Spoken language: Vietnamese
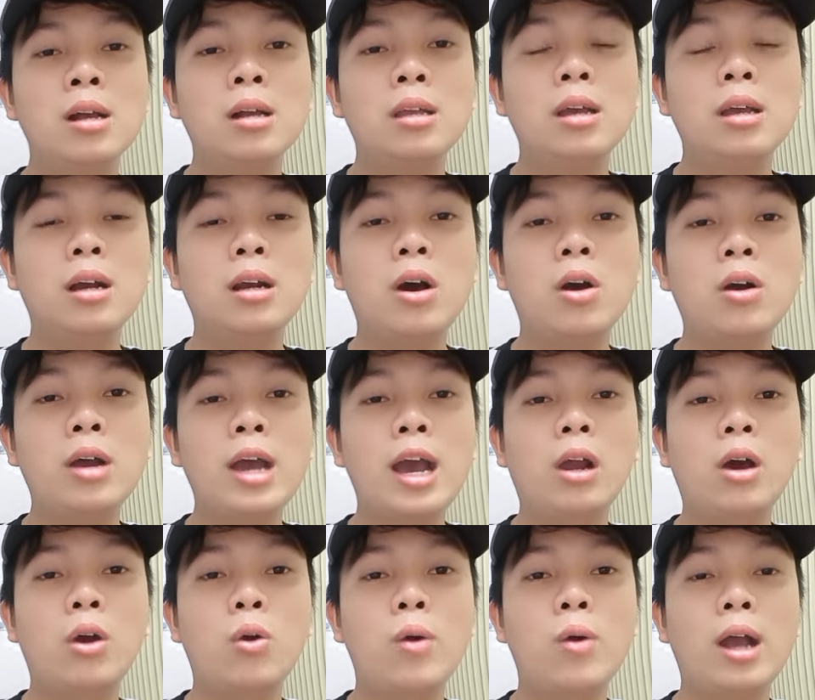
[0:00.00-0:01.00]
Dự đoán hai
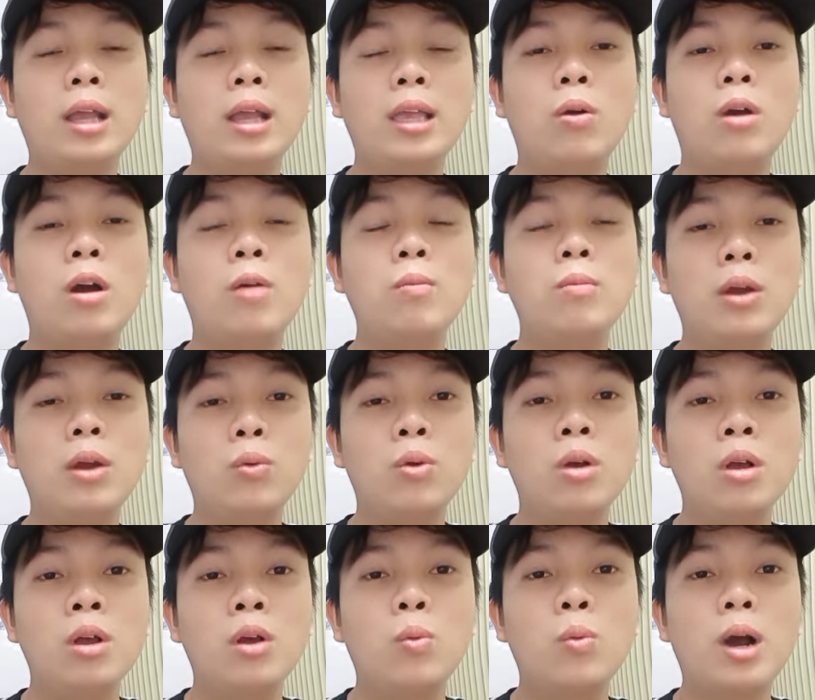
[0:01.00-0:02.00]
đội hòa nhau không đều
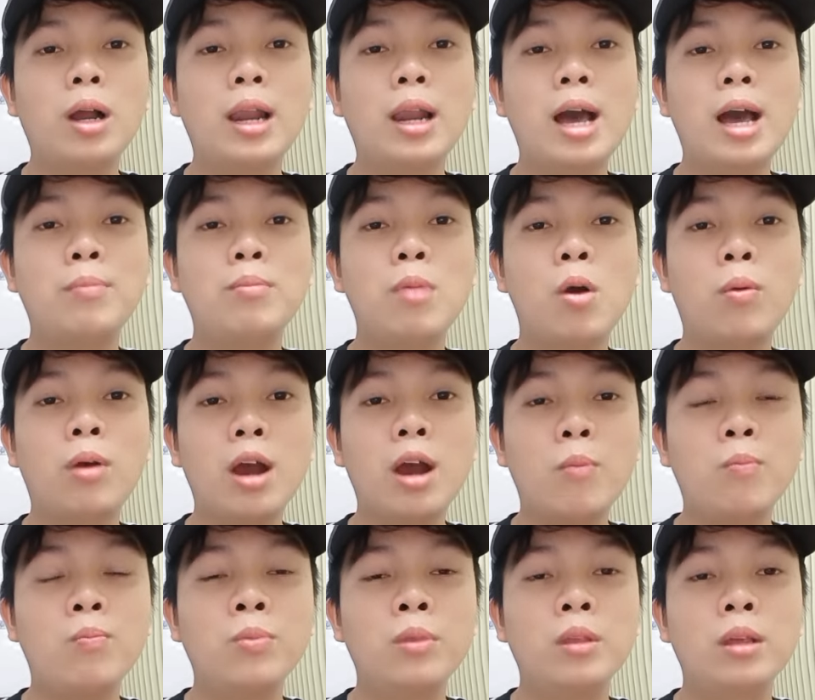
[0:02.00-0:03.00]
hoặc là một
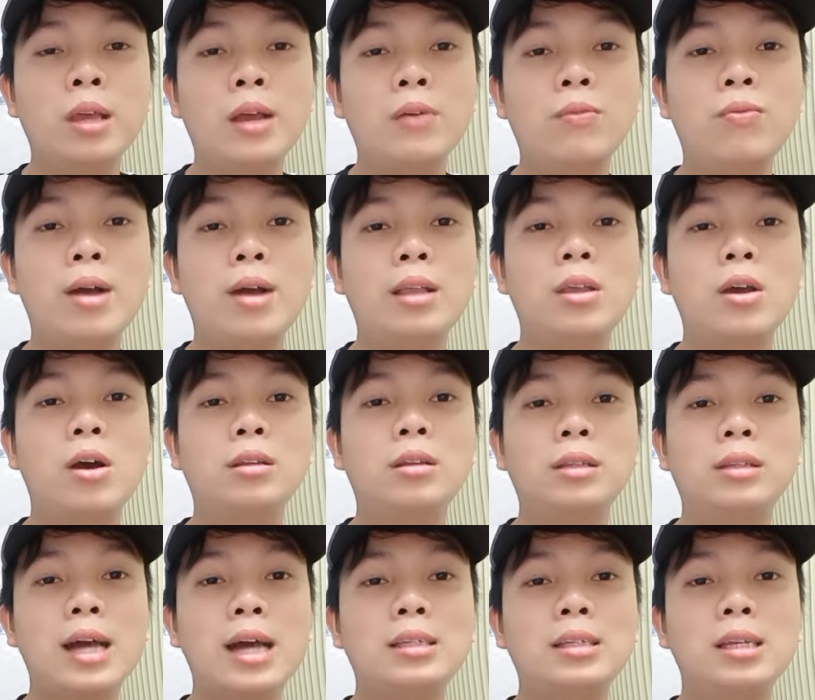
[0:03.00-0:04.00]
không nghiêng về cho
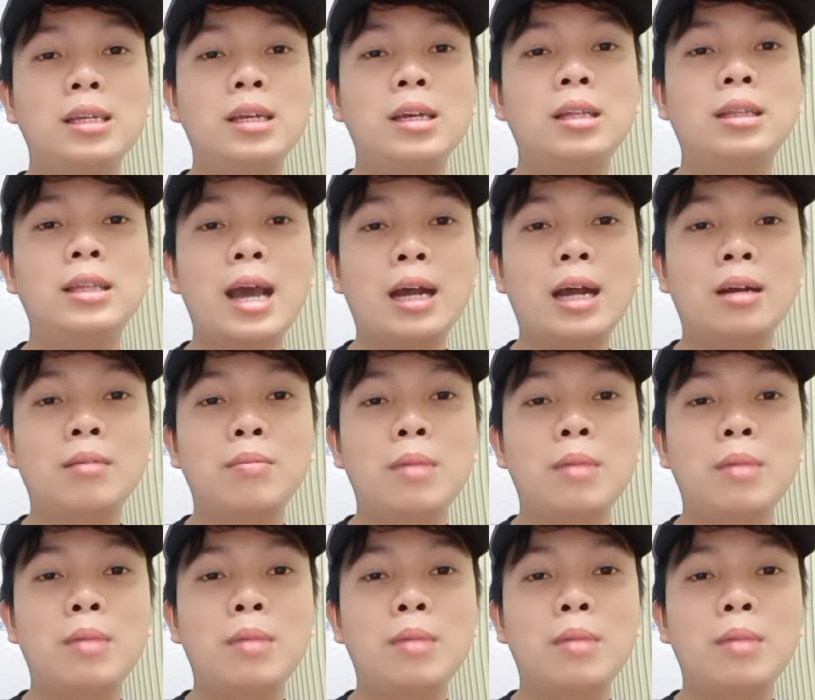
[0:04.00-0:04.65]
Tajikistan.